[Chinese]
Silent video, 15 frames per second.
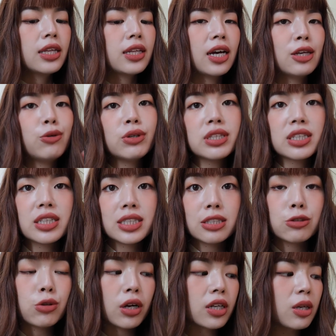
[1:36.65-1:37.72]
那因为这个
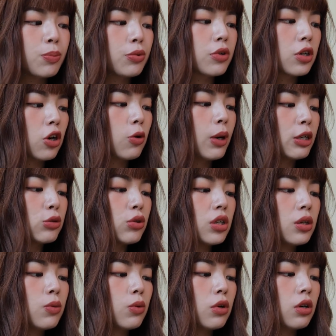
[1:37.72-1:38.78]
持妆力不够嘛，所
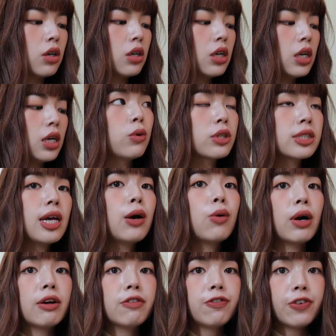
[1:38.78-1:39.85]
以我我上
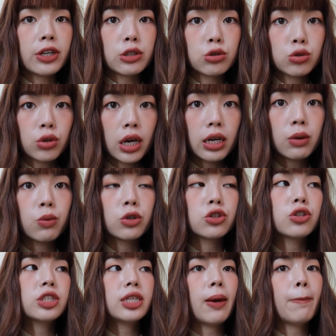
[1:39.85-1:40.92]
完粉霜我
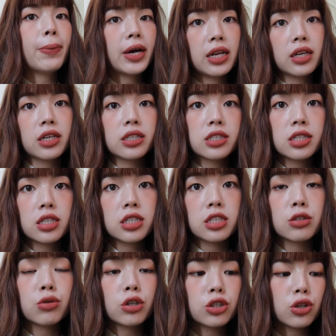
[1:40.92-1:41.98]
就先喷了一次
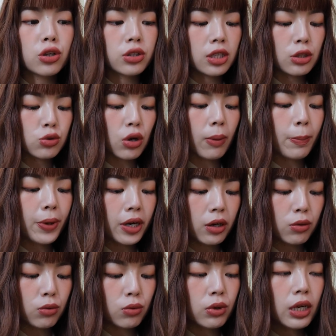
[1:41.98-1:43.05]
植村秀的定妆喷
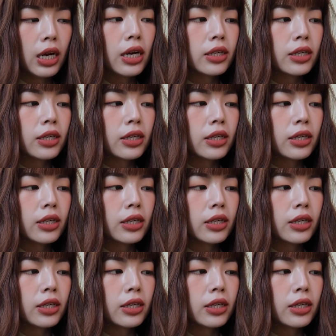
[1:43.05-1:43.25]
雾，